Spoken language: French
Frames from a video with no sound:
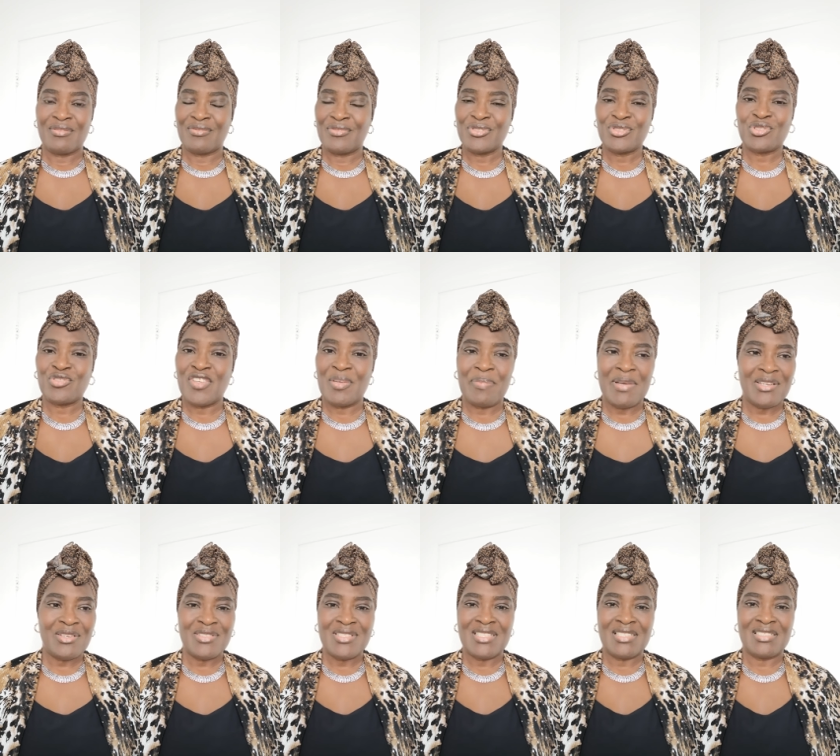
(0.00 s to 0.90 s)
Vous ne trouvez
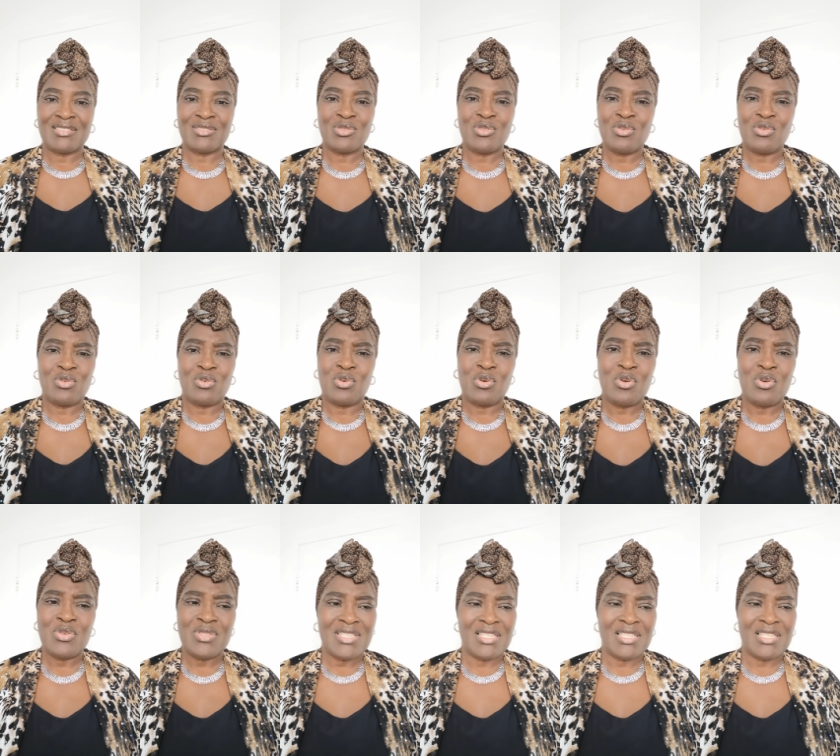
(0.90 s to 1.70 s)
pas que c'est trop gros,